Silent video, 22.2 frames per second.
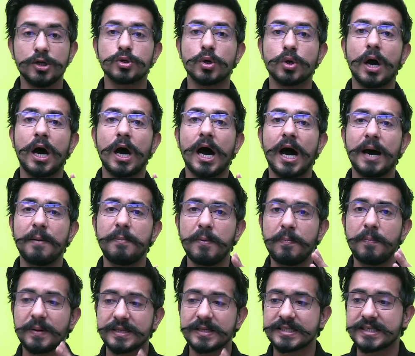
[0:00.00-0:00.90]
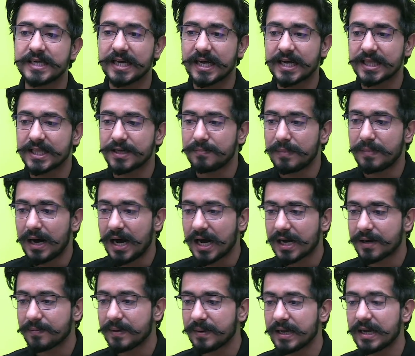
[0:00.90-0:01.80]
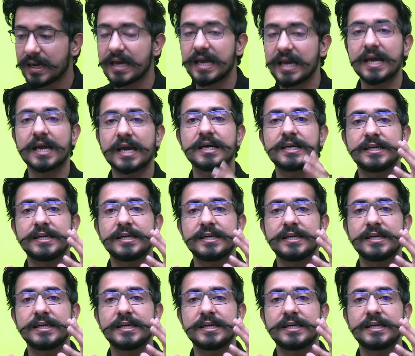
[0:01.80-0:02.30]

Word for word: सो so, अब बच्चे के दिमाग में एक